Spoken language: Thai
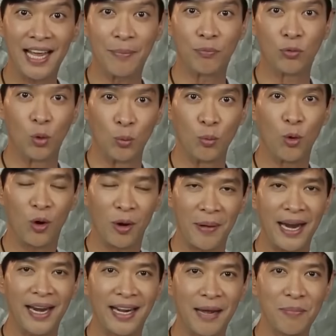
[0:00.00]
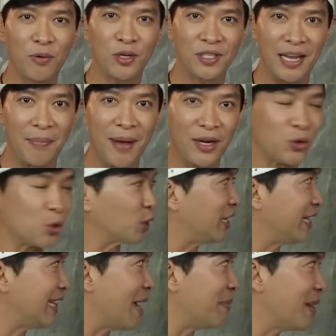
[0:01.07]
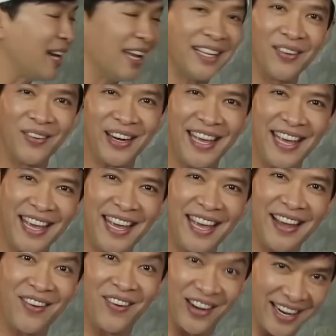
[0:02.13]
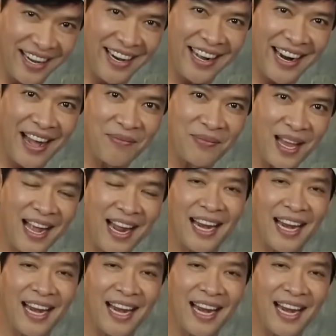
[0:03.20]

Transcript: ให้กับหนุ่มคงกระพันนะครับก็สามารถกดติดตามได้เลยตรงนี้กดเลยนะครับ